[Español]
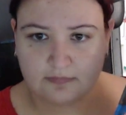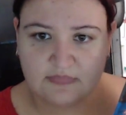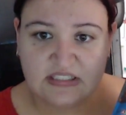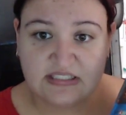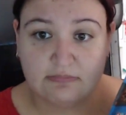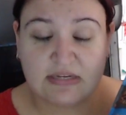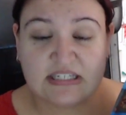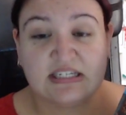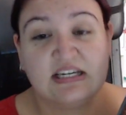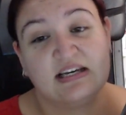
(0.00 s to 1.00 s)
Sin más,
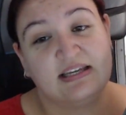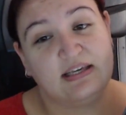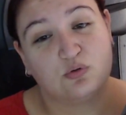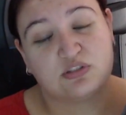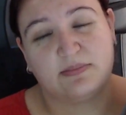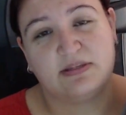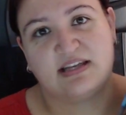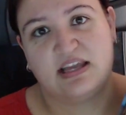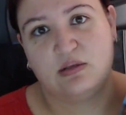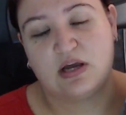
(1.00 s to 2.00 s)
y justamente
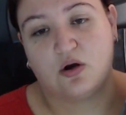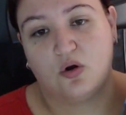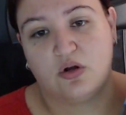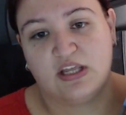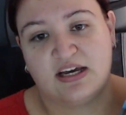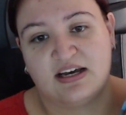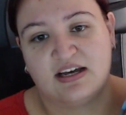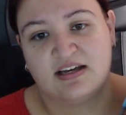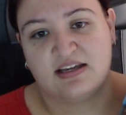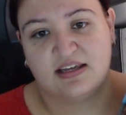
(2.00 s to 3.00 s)
hay una colonia
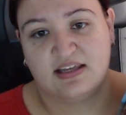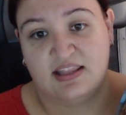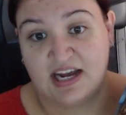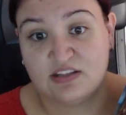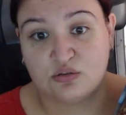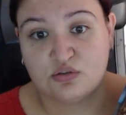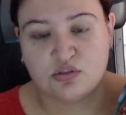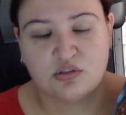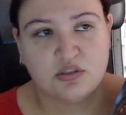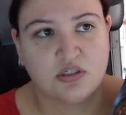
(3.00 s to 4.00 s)
eh, de gatos.
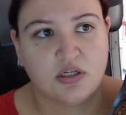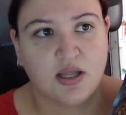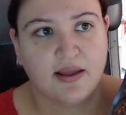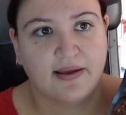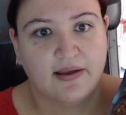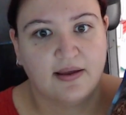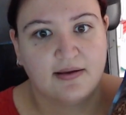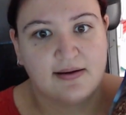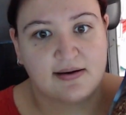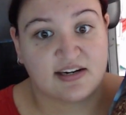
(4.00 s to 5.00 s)

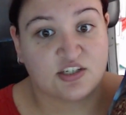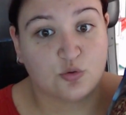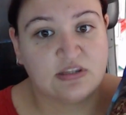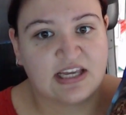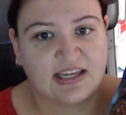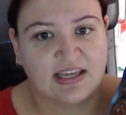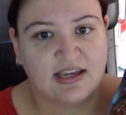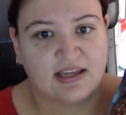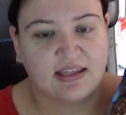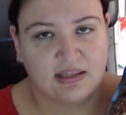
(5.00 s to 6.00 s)
Resulta que
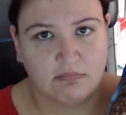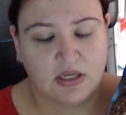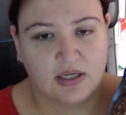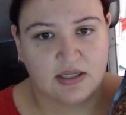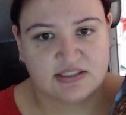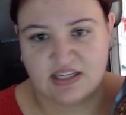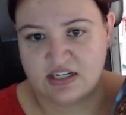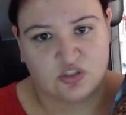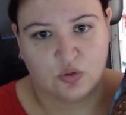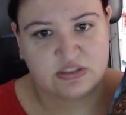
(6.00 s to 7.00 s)
Kim se,
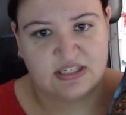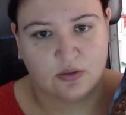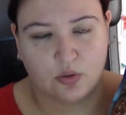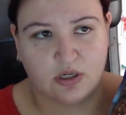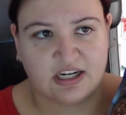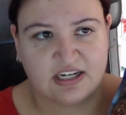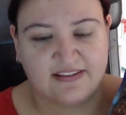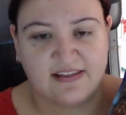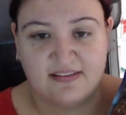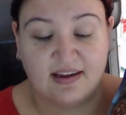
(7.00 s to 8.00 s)
le ocurrió la genialidad
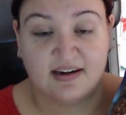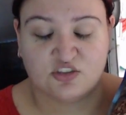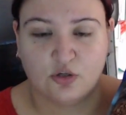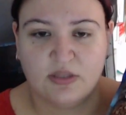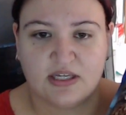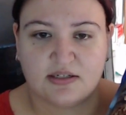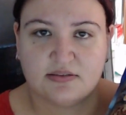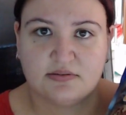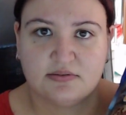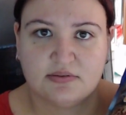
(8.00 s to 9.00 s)
de darles comida.
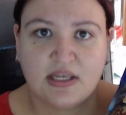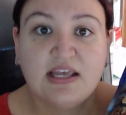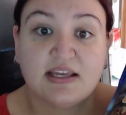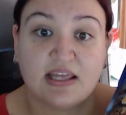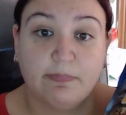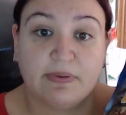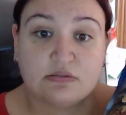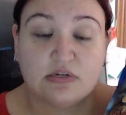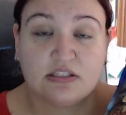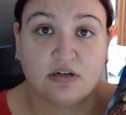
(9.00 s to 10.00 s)
¿Qué pasa a un
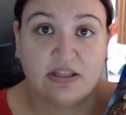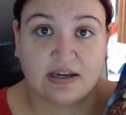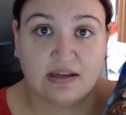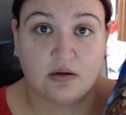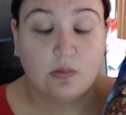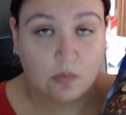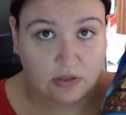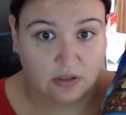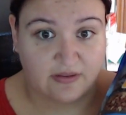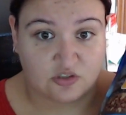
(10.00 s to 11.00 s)
gato callejero cuando
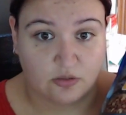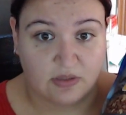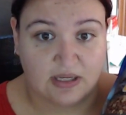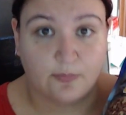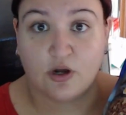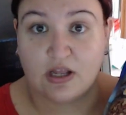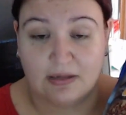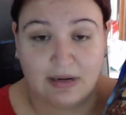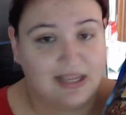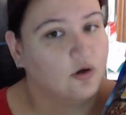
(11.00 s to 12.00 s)
le das comida? Pues que el
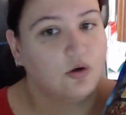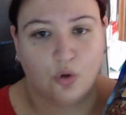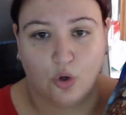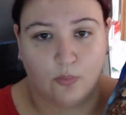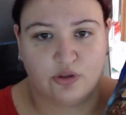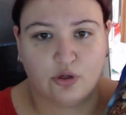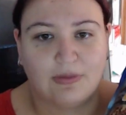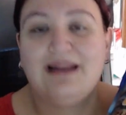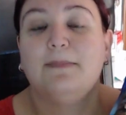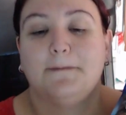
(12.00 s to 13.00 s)
animalico, como es normal,
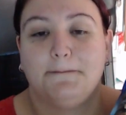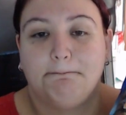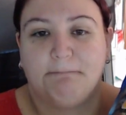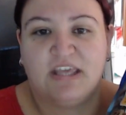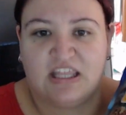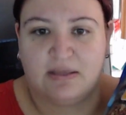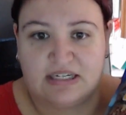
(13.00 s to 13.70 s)
pide más.